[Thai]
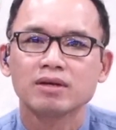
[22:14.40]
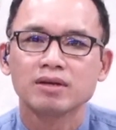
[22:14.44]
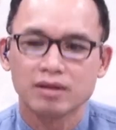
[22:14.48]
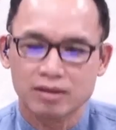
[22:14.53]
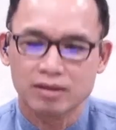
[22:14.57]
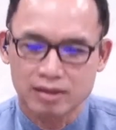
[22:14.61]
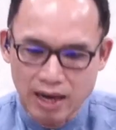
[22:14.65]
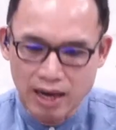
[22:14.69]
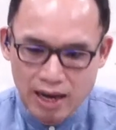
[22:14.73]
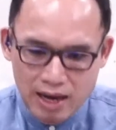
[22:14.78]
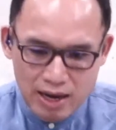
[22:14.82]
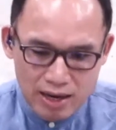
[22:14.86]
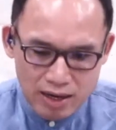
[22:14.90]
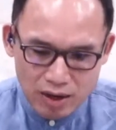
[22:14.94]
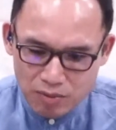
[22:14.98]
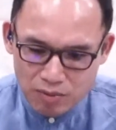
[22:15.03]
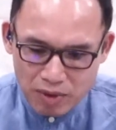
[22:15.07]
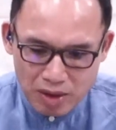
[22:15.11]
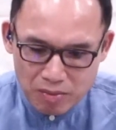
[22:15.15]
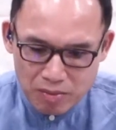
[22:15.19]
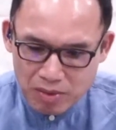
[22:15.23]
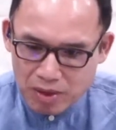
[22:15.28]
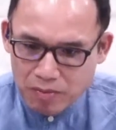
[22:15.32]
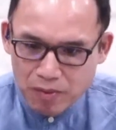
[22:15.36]
ถ้าเรา
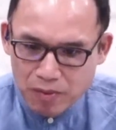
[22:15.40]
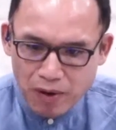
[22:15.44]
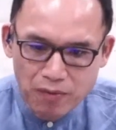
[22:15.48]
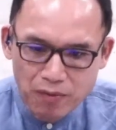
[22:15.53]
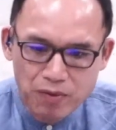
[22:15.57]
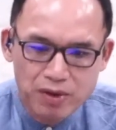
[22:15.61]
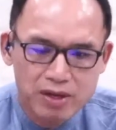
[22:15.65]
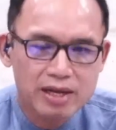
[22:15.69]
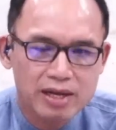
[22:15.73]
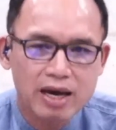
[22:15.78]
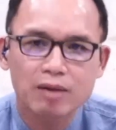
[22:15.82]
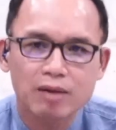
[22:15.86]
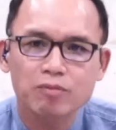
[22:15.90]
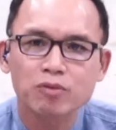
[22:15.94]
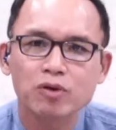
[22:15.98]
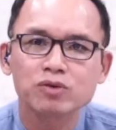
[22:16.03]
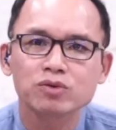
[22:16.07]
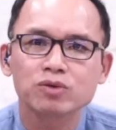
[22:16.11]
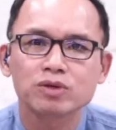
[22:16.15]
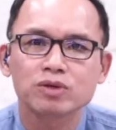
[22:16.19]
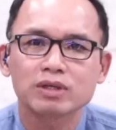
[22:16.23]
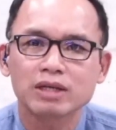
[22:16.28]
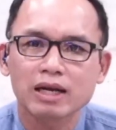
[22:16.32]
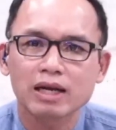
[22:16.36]
ไม่มีพระวิญญาณบริ
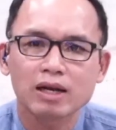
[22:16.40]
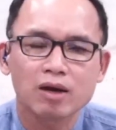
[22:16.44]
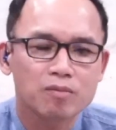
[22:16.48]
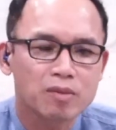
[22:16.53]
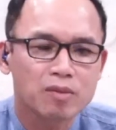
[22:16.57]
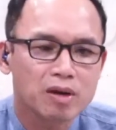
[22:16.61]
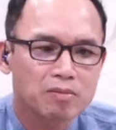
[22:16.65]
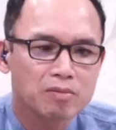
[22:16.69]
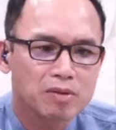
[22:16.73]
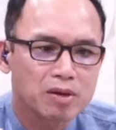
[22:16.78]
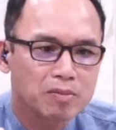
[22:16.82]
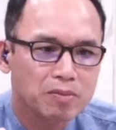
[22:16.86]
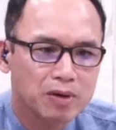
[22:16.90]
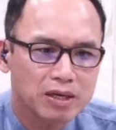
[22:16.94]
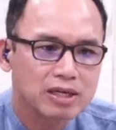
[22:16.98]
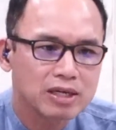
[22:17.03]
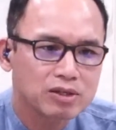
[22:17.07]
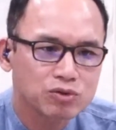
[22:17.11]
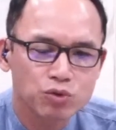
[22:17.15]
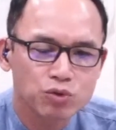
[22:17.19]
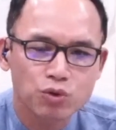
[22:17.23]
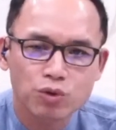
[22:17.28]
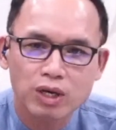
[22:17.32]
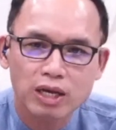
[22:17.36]
สุทธิ์ถ้าเราไม่มีพระเย
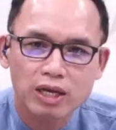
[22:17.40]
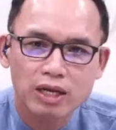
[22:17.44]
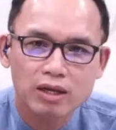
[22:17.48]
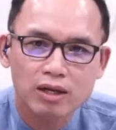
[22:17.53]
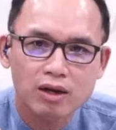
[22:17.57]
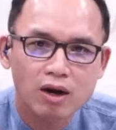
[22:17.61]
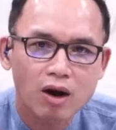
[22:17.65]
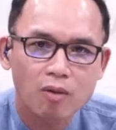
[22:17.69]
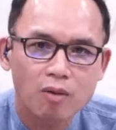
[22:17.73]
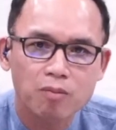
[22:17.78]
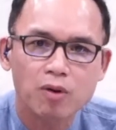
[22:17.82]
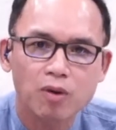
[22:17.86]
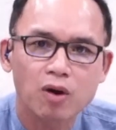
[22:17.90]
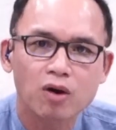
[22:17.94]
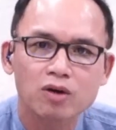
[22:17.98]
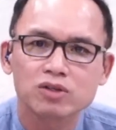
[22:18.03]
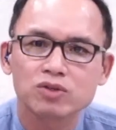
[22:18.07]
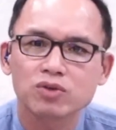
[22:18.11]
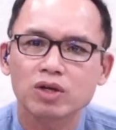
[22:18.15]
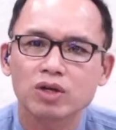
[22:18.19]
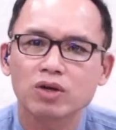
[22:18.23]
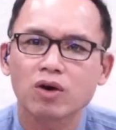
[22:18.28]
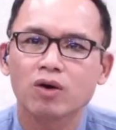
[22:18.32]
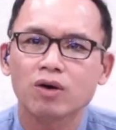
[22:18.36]
ซูคริสต์ครอบครองชี
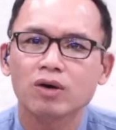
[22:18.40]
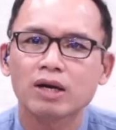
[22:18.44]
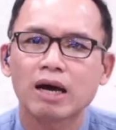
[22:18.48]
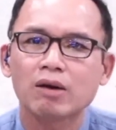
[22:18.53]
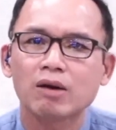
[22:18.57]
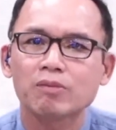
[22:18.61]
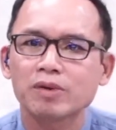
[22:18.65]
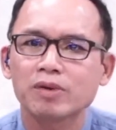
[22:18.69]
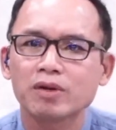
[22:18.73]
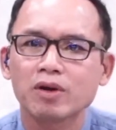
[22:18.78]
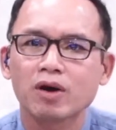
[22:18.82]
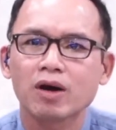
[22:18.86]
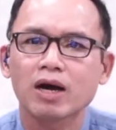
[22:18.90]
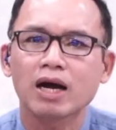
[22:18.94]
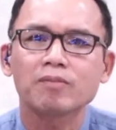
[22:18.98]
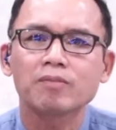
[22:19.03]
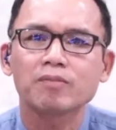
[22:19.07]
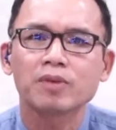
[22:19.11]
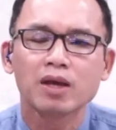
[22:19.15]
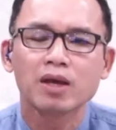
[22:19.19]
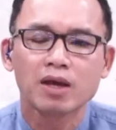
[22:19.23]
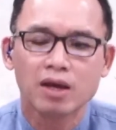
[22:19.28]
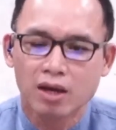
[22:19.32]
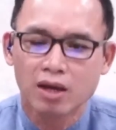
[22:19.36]
วิตของเราพี่น้องครับ
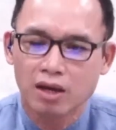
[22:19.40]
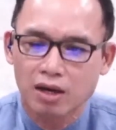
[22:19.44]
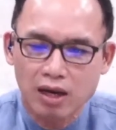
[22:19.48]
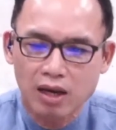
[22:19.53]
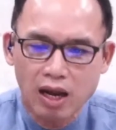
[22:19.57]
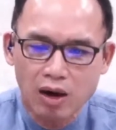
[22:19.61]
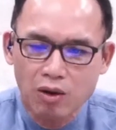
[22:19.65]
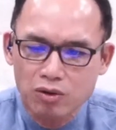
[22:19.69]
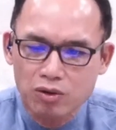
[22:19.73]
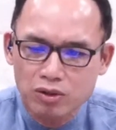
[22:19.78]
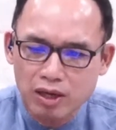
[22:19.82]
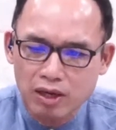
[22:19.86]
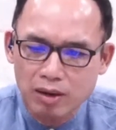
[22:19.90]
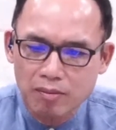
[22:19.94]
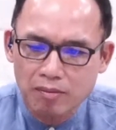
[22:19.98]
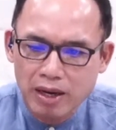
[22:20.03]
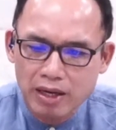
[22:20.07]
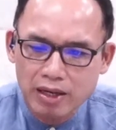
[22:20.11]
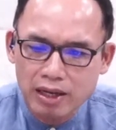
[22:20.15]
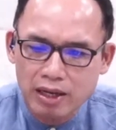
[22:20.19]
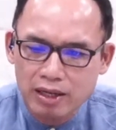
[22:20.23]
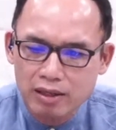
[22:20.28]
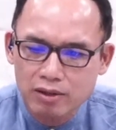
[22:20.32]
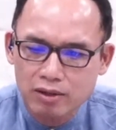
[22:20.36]
เราจะไม่
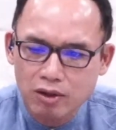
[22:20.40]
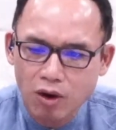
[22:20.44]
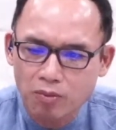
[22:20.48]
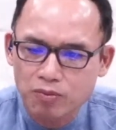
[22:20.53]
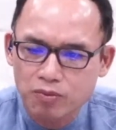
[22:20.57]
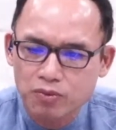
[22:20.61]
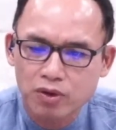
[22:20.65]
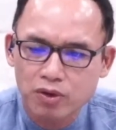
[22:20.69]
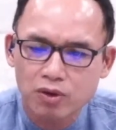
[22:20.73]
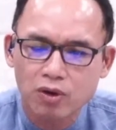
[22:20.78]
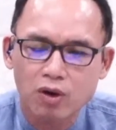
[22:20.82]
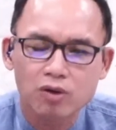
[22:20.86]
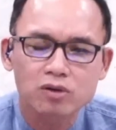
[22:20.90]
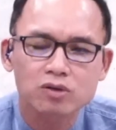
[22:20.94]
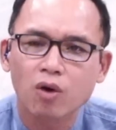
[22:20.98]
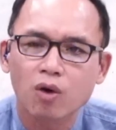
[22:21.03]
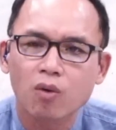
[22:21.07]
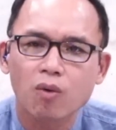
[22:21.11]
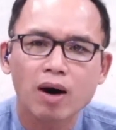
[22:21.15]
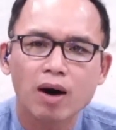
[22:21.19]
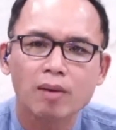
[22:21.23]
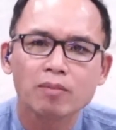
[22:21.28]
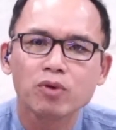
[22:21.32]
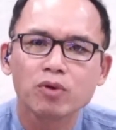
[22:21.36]
ได้ตอบสนองต่อ
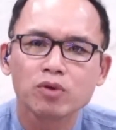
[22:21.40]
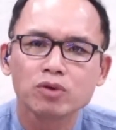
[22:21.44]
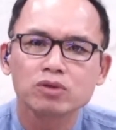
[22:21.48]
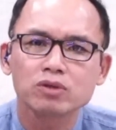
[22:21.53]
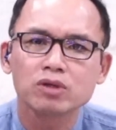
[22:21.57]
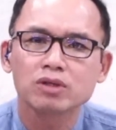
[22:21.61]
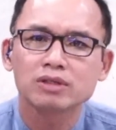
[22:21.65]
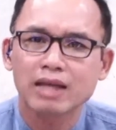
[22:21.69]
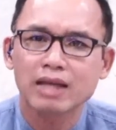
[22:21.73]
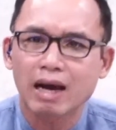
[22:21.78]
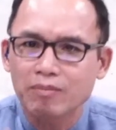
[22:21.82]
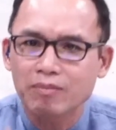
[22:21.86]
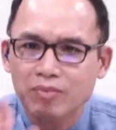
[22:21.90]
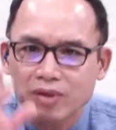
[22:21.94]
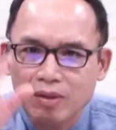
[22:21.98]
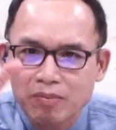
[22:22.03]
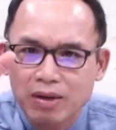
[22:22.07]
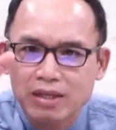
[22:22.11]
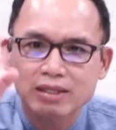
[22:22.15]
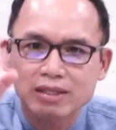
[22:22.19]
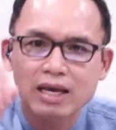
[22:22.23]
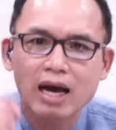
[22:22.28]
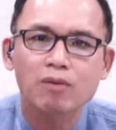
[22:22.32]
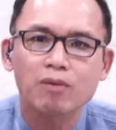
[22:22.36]
ความรู้สึกตามที่พ
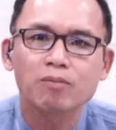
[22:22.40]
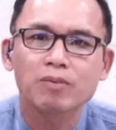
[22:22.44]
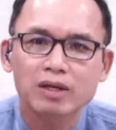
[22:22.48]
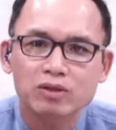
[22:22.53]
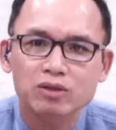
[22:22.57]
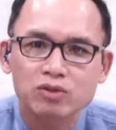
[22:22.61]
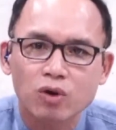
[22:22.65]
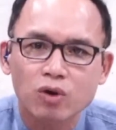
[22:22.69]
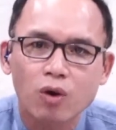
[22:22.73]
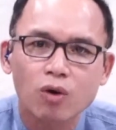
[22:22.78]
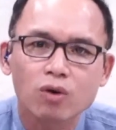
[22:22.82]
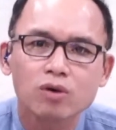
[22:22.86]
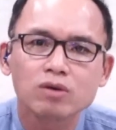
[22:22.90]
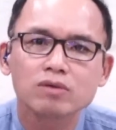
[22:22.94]
ระเจ้าประสงค์